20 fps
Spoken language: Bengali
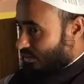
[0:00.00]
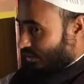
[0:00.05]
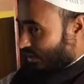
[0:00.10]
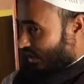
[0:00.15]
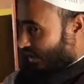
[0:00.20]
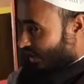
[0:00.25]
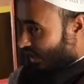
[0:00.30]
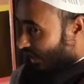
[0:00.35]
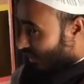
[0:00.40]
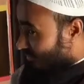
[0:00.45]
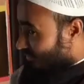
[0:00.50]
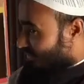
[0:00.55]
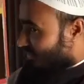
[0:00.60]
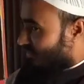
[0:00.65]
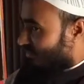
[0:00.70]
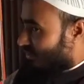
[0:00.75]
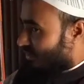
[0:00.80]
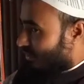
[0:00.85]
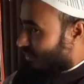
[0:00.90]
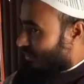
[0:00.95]
এই
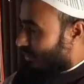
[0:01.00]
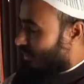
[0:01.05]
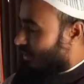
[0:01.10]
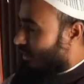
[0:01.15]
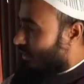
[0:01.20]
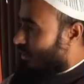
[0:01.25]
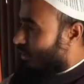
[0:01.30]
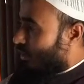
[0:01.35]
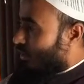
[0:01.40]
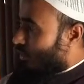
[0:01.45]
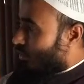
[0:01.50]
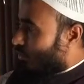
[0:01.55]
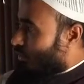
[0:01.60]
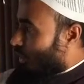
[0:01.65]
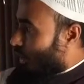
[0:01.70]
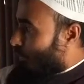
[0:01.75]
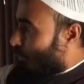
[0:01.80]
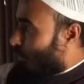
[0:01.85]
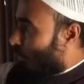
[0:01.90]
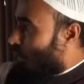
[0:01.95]
হাদিসে
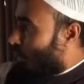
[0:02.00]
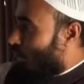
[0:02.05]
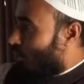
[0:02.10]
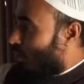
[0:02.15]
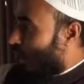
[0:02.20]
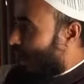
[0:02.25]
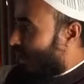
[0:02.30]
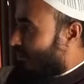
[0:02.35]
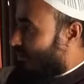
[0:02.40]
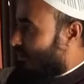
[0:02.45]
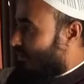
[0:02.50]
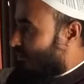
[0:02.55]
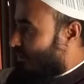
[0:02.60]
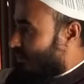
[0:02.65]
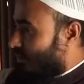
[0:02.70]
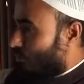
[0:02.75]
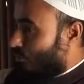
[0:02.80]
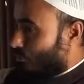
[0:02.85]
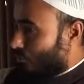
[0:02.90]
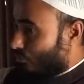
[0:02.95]
অপর
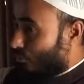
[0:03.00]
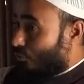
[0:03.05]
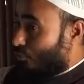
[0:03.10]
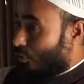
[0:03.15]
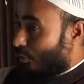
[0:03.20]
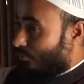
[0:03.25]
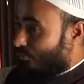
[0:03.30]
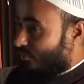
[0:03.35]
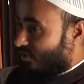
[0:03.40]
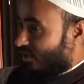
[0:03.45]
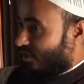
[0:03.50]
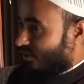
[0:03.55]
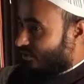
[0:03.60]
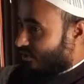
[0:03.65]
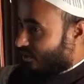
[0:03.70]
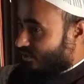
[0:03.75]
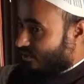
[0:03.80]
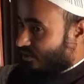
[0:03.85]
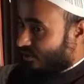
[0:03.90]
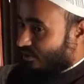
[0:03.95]
হাদিসের অন্য শব্দে
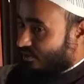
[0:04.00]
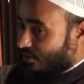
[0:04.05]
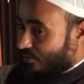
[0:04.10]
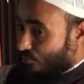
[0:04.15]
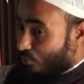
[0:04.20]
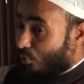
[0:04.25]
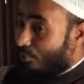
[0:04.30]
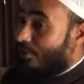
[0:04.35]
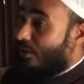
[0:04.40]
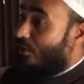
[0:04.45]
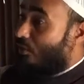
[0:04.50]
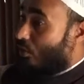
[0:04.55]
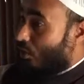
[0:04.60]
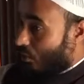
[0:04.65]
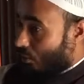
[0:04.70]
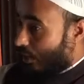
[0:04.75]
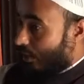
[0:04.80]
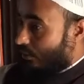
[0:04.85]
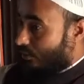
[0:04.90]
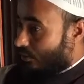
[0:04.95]
এসেছে যে মুমিন
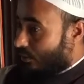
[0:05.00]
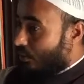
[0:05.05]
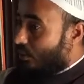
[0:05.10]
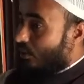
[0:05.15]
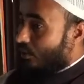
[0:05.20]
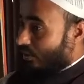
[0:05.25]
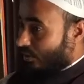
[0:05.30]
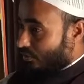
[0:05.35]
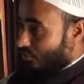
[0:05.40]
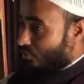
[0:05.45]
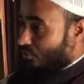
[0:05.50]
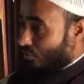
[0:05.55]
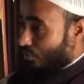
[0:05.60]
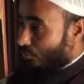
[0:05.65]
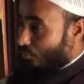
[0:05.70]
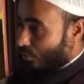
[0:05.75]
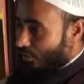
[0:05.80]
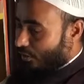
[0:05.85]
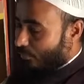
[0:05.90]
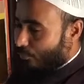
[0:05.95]
হওয়ার এই জন্য
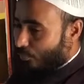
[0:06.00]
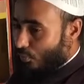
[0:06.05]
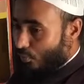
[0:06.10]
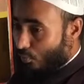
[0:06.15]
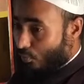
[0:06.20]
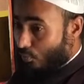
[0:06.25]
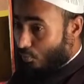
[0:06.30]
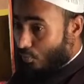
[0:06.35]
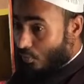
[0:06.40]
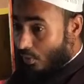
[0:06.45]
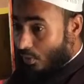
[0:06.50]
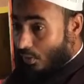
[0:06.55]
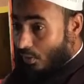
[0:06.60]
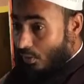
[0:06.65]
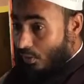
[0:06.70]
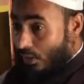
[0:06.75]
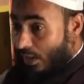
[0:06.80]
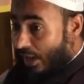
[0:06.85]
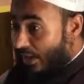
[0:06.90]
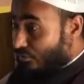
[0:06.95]
মনে পড়ল
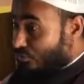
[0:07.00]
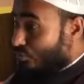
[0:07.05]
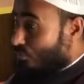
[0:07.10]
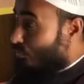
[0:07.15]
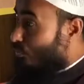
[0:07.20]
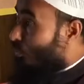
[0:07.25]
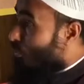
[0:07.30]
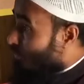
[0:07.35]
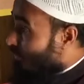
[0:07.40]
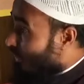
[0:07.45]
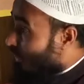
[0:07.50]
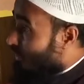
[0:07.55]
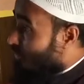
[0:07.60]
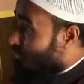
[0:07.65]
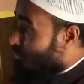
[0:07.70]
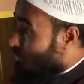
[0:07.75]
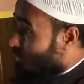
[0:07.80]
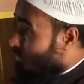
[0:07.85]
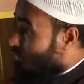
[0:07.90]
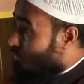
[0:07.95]
একজন মুমিন
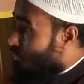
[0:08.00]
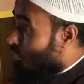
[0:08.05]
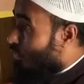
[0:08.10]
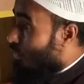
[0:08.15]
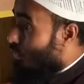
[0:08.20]
কত